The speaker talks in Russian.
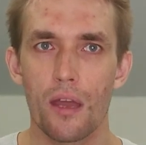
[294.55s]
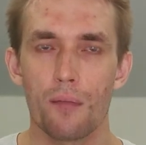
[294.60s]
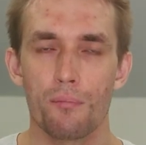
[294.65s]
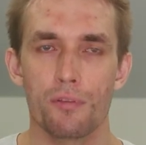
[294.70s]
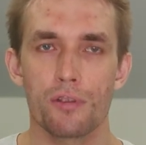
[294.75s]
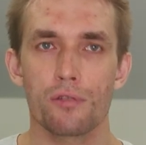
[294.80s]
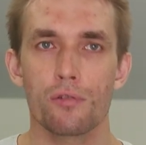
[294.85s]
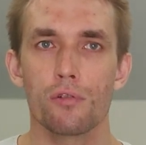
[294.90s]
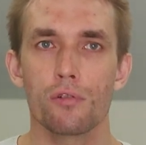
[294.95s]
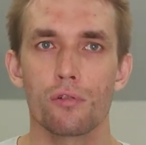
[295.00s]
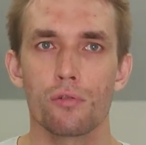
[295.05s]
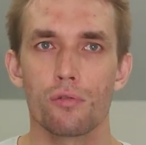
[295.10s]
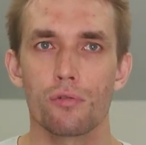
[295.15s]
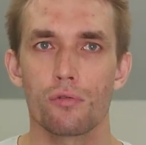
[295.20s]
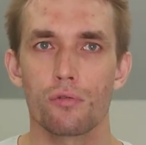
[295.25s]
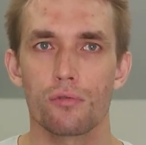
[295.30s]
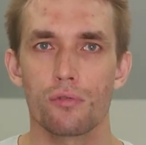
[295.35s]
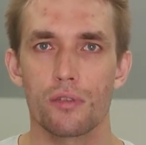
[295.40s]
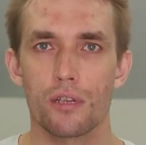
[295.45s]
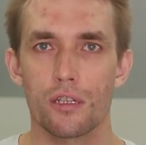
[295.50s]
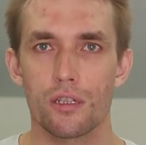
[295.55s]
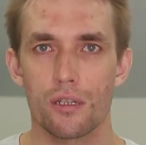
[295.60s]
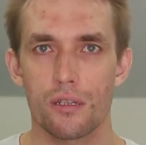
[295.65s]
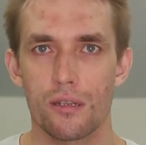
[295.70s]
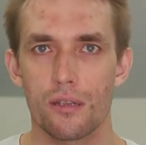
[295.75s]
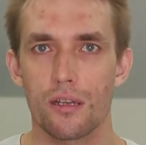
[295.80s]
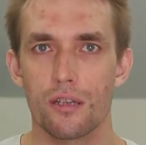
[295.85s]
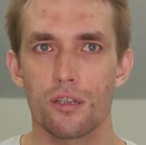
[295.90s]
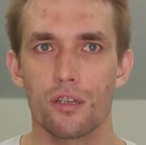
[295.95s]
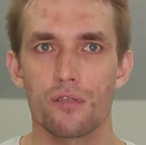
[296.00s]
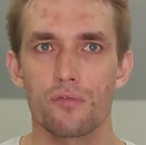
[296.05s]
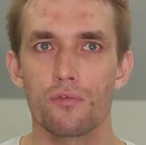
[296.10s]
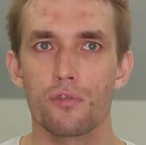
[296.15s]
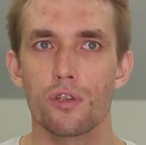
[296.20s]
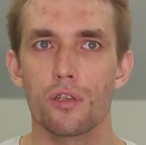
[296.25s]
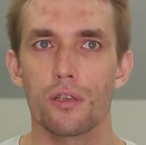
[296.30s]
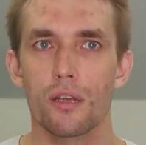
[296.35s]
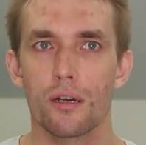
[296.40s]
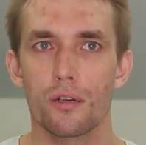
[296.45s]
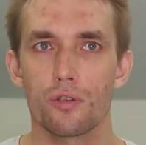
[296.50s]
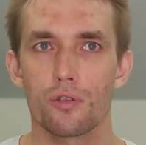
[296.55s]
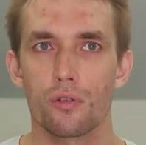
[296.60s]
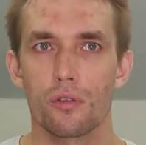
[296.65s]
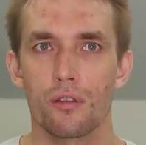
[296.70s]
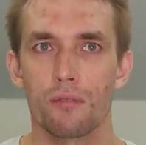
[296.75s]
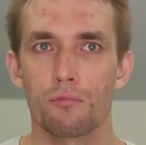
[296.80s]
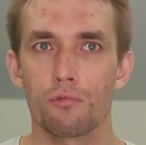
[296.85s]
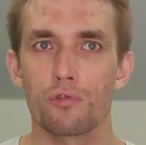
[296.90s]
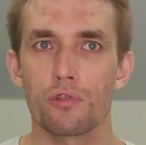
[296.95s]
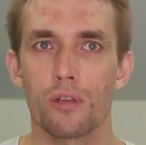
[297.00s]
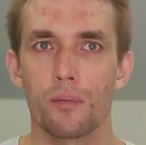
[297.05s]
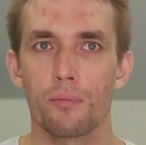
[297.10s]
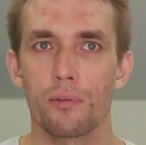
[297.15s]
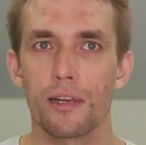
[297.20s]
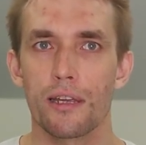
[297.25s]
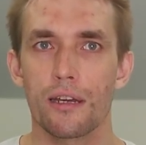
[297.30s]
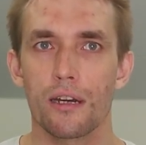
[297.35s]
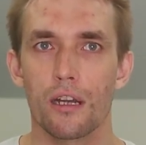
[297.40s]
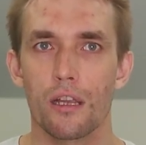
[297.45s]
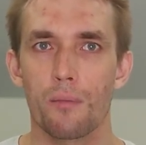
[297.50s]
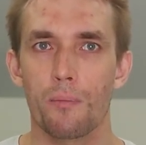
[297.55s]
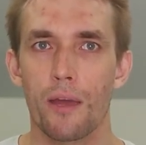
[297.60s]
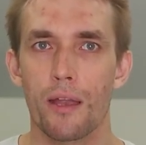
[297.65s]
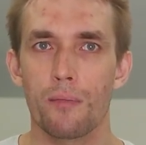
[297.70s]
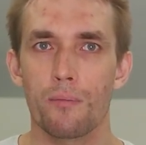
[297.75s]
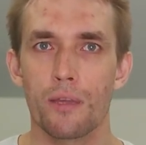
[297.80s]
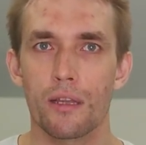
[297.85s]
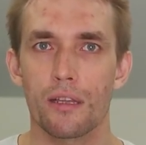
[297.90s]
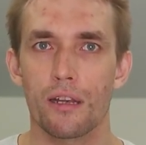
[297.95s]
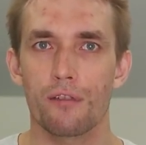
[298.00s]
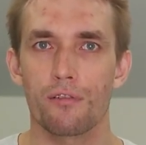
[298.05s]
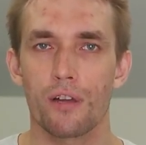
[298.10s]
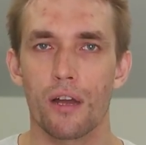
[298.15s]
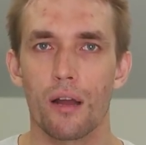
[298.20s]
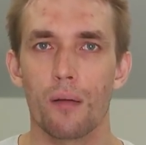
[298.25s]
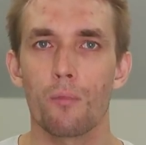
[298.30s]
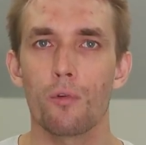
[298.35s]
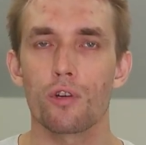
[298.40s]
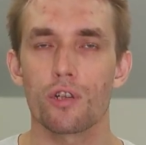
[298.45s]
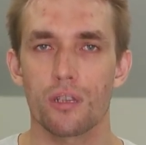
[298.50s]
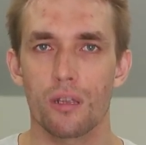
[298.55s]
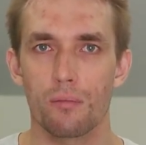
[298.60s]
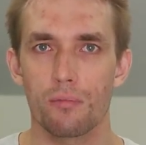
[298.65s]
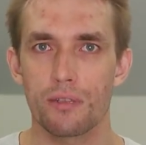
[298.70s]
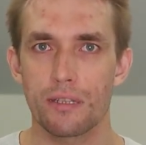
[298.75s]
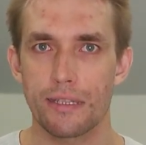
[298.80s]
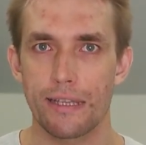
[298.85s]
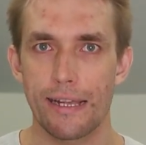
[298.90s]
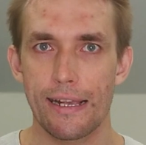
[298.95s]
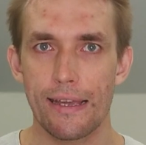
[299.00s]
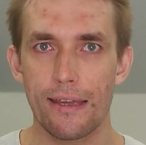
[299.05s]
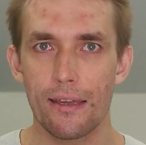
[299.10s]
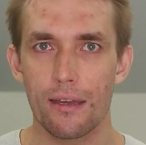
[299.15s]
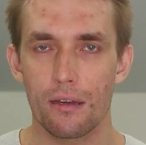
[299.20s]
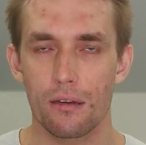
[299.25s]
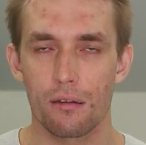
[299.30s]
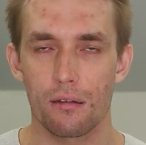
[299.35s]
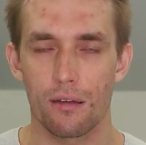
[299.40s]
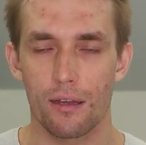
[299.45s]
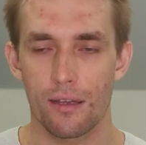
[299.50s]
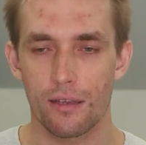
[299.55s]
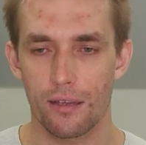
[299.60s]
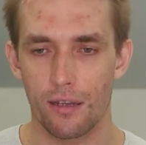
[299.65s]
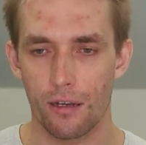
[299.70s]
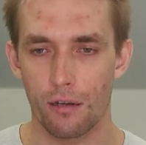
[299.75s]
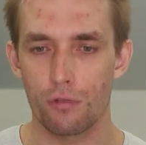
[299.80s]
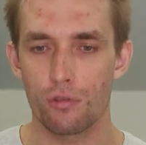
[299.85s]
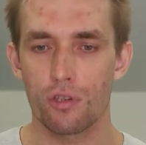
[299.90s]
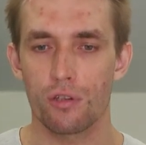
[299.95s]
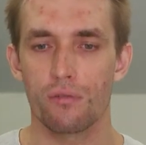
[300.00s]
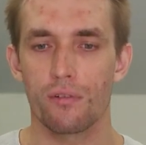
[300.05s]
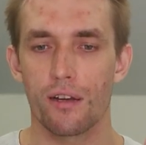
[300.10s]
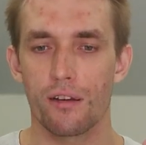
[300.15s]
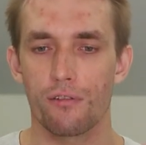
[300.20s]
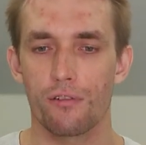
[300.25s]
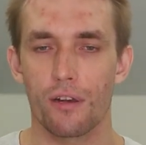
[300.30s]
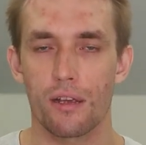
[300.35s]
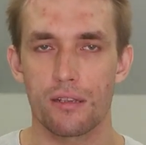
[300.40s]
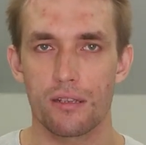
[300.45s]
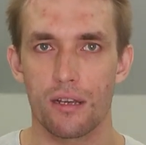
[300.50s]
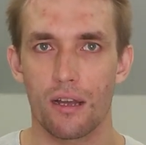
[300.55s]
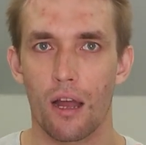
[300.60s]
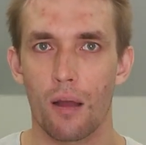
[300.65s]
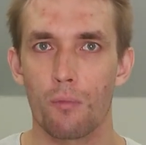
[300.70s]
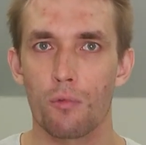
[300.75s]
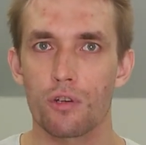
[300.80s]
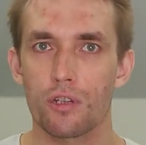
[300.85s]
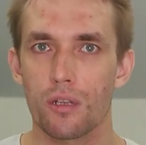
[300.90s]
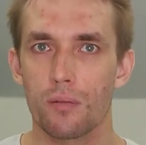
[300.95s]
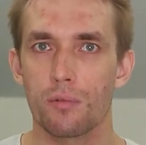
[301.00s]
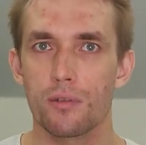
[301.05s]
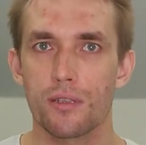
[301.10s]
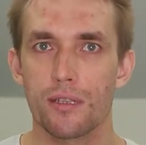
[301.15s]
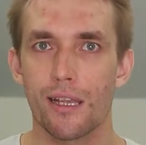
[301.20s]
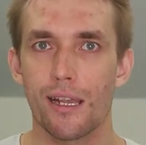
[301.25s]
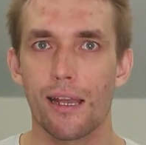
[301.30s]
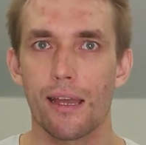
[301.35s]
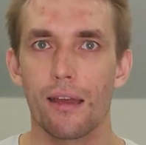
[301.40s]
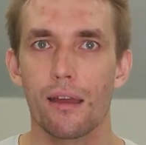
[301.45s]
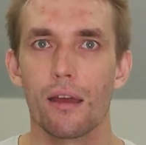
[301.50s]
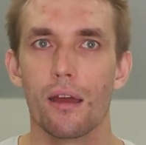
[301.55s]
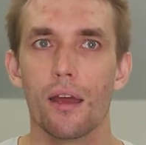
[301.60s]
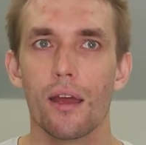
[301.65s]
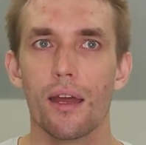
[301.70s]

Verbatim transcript: Поскольку наша задача звучит так, что нам нужно проехать 5 метров как можно быстрее, это ключевая фраза «как можно быстрее».